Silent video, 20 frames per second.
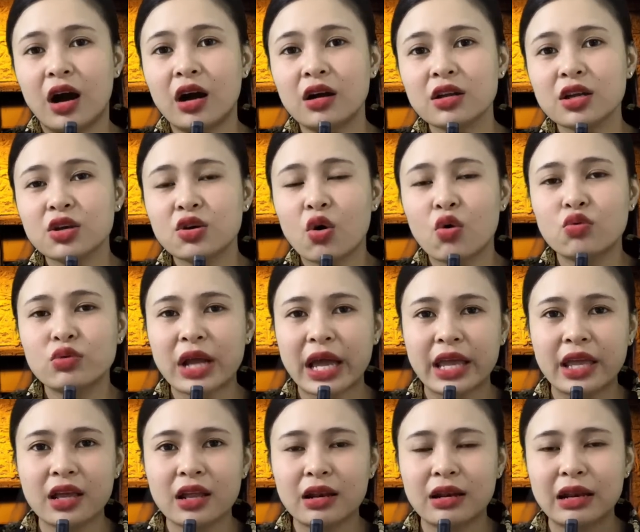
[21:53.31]
Ở cái khu
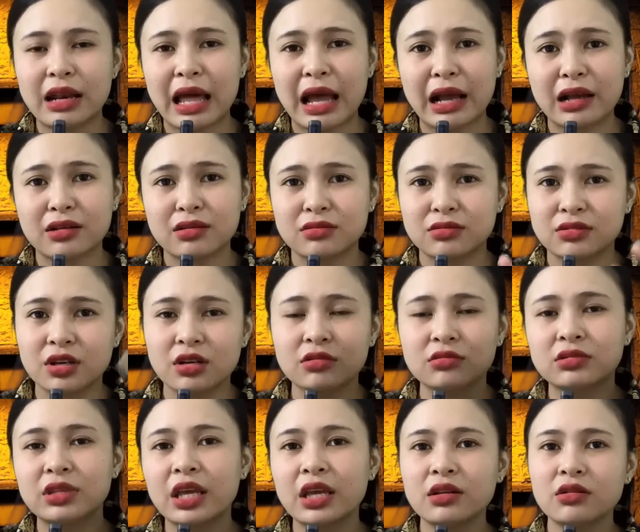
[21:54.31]
này là
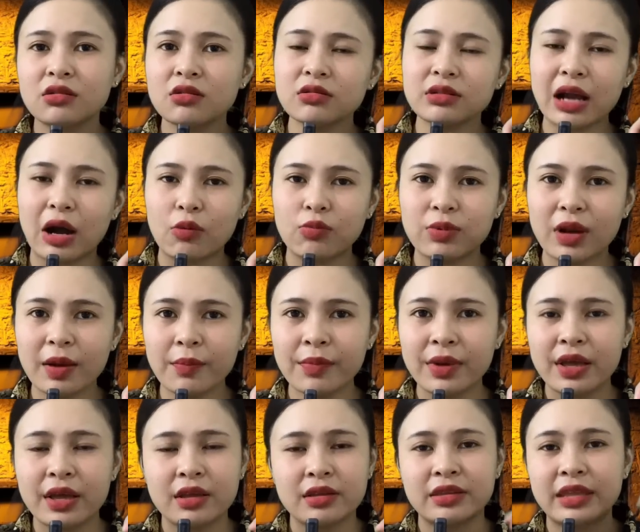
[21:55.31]
rừng thiên nước độc
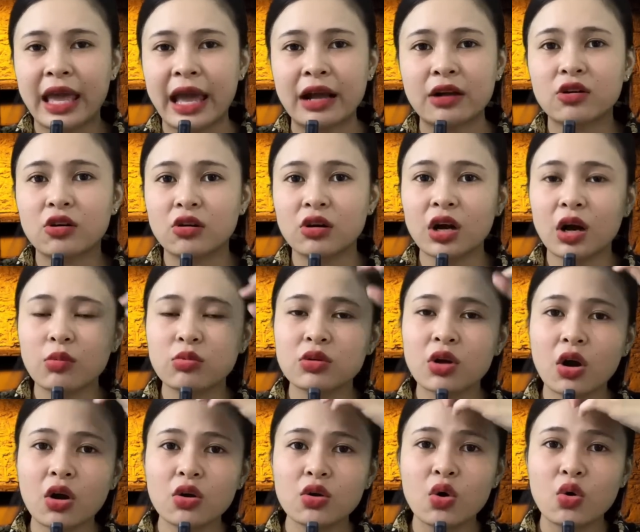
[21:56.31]
lắm, nhà cửa
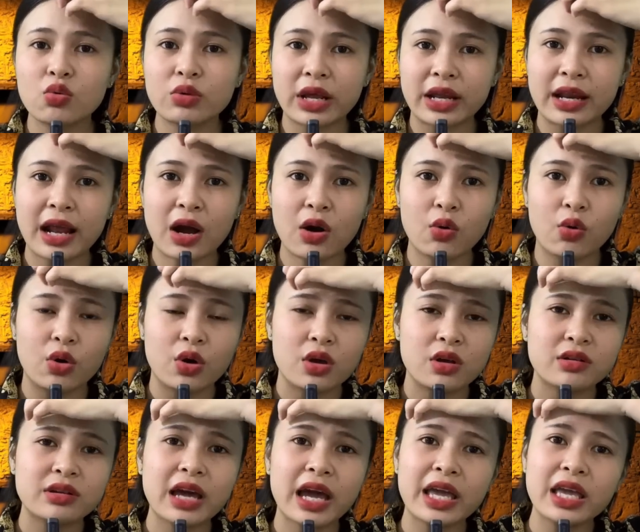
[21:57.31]
không có khu này đâu,
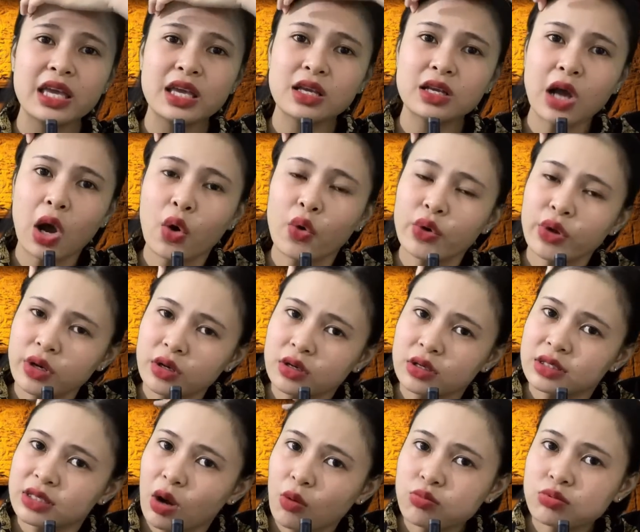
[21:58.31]
cây cối
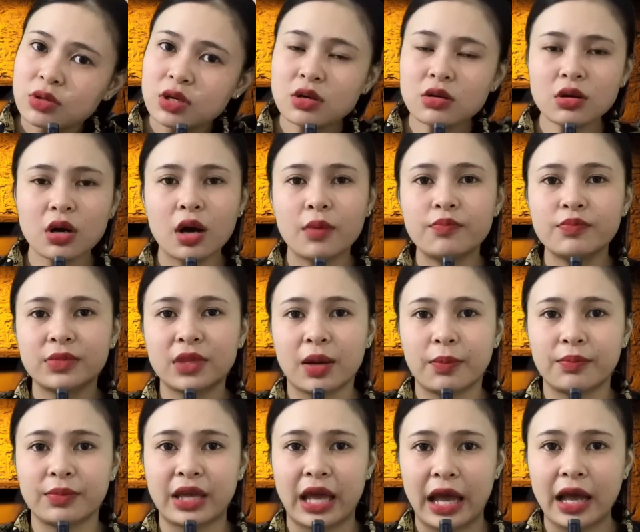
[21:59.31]
rồi sông nước um
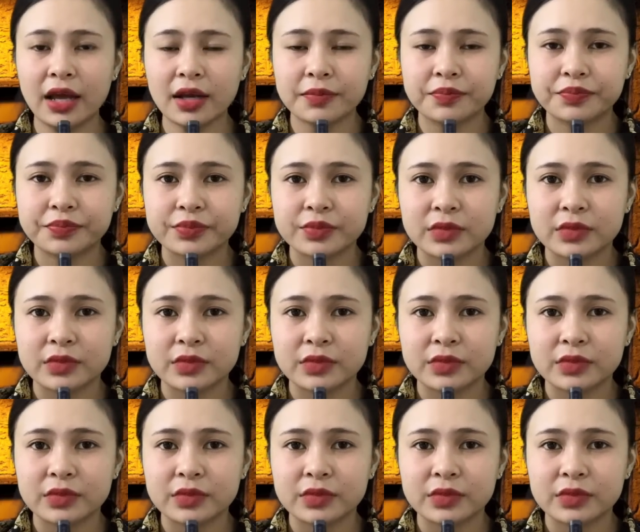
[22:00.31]
tùm cả.